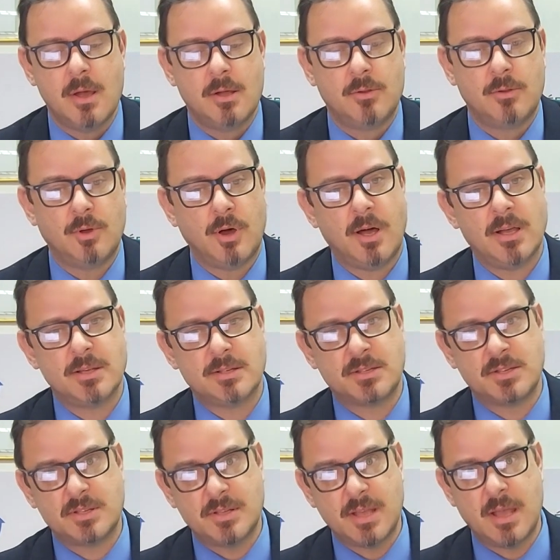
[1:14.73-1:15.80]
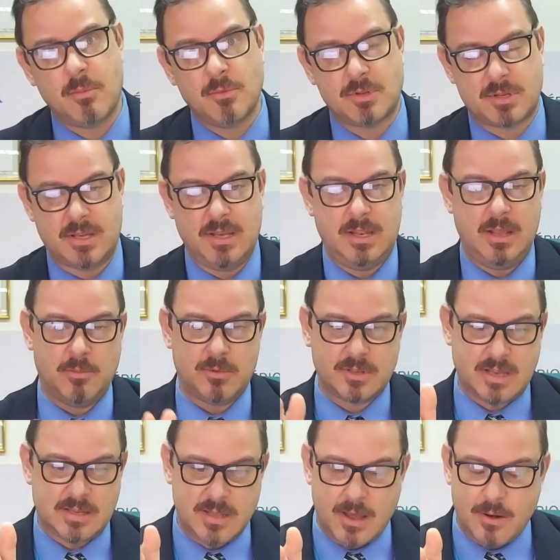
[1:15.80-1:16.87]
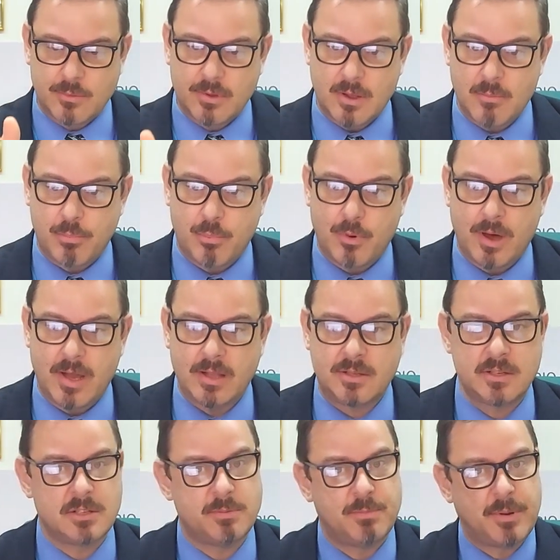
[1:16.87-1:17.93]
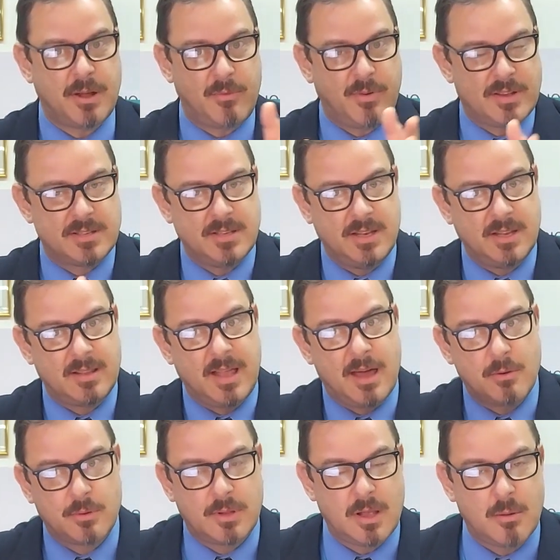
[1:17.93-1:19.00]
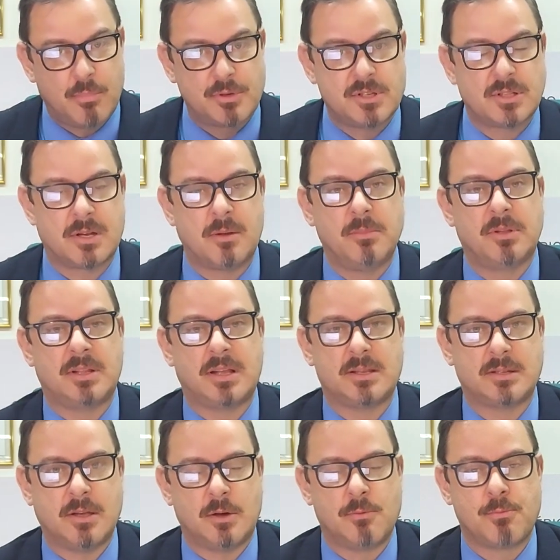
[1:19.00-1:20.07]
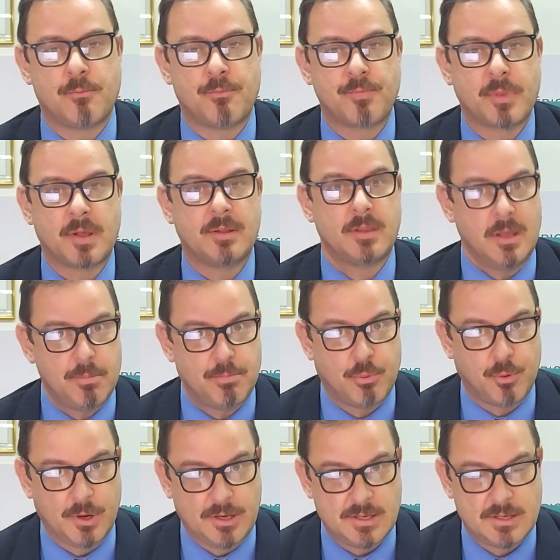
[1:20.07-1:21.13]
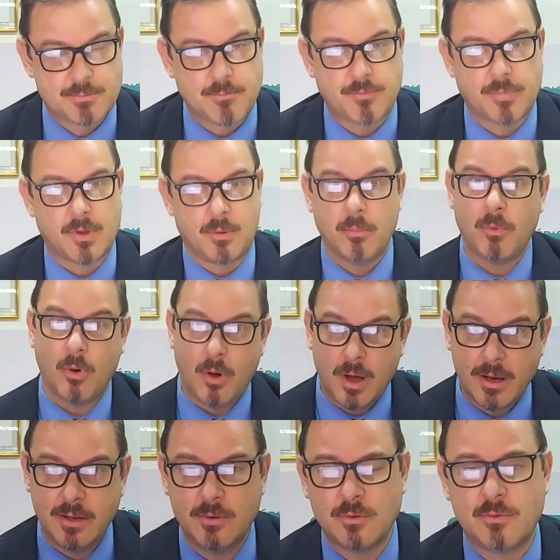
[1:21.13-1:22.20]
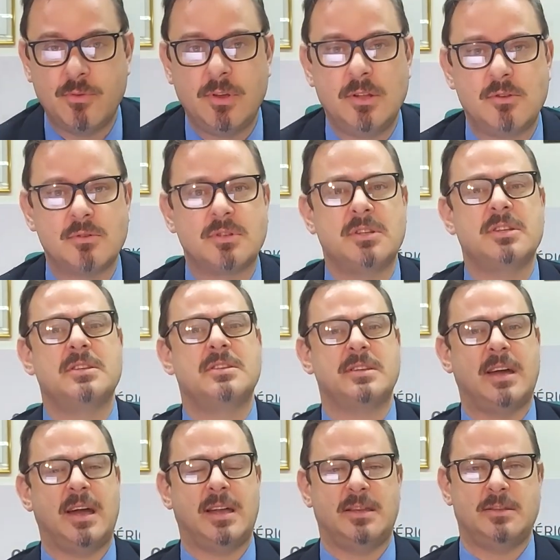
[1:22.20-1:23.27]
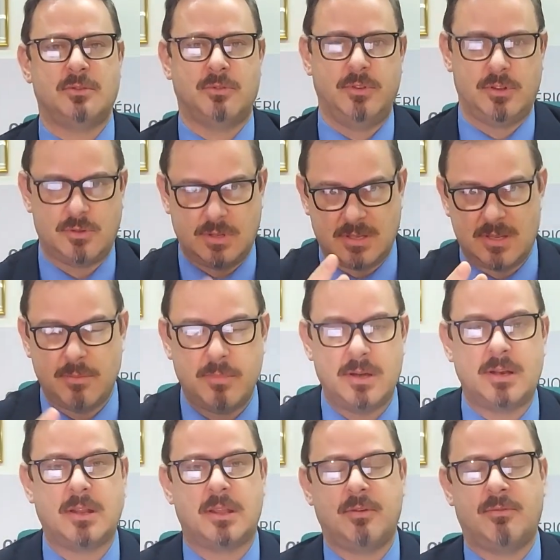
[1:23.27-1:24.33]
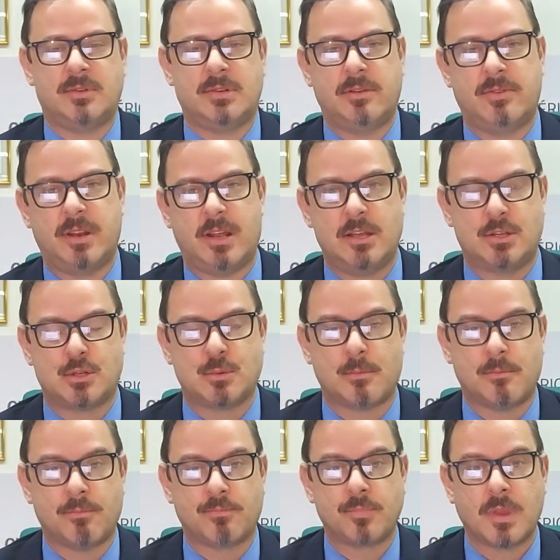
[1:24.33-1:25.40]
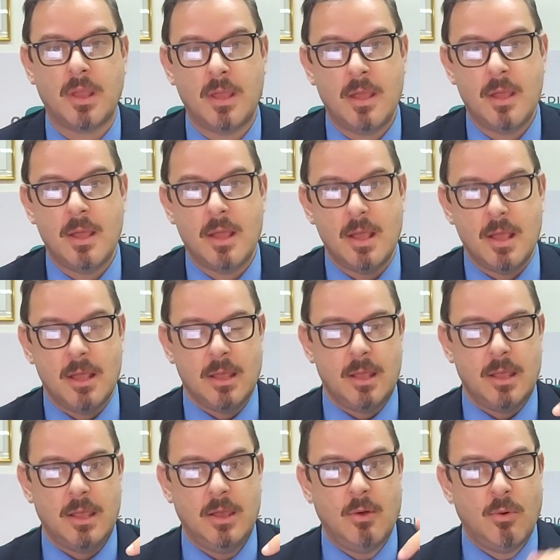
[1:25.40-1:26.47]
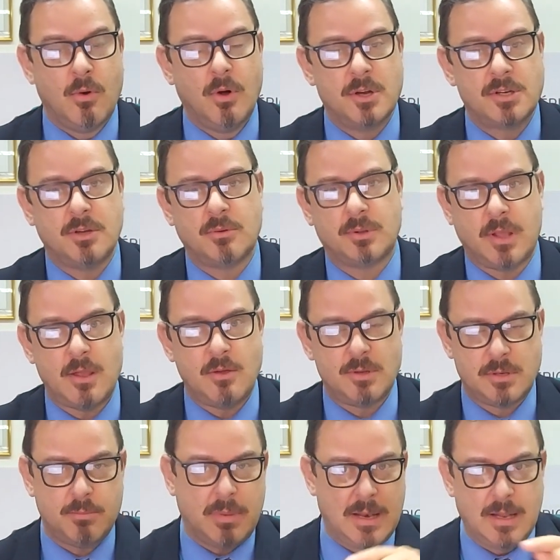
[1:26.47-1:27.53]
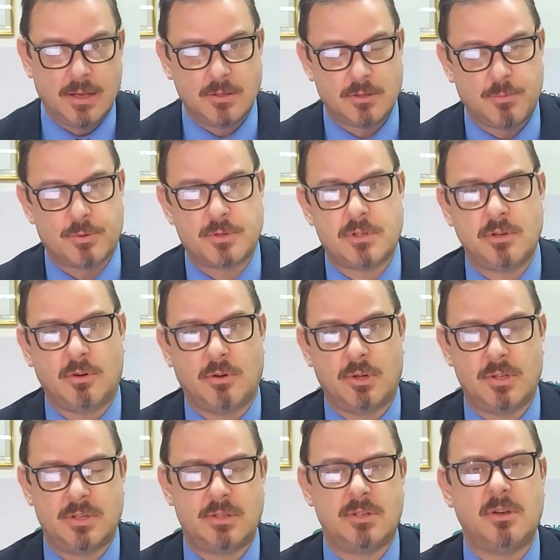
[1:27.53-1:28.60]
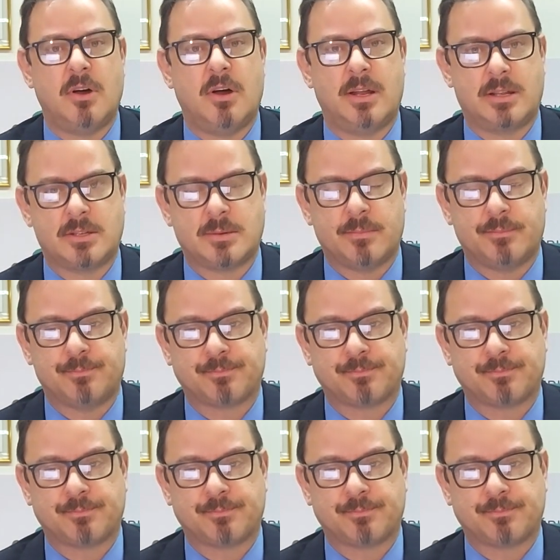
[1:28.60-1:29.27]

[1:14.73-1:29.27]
nós dissemos que iríamos gastar um tempo antes para facilitar o tempo de tramitação depois. Olhem os vídeos iniciais do vídeo da semana que você verá isso. E hoje eu tenho esse balanço para os senhores e senhoras.